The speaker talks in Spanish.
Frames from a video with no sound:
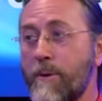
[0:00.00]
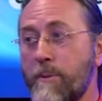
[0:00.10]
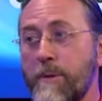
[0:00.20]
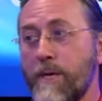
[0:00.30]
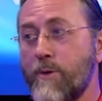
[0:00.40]
como
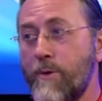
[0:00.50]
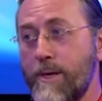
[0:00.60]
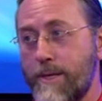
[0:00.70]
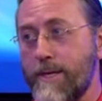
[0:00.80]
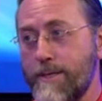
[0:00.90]
mi
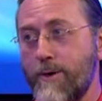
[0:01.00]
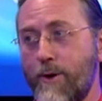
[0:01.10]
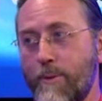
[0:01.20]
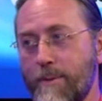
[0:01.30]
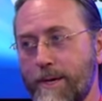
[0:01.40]
headquarters, es
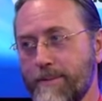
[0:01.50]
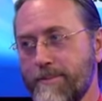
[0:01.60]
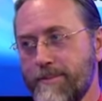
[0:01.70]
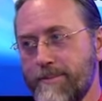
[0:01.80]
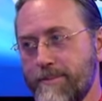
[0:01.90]
Colombia. De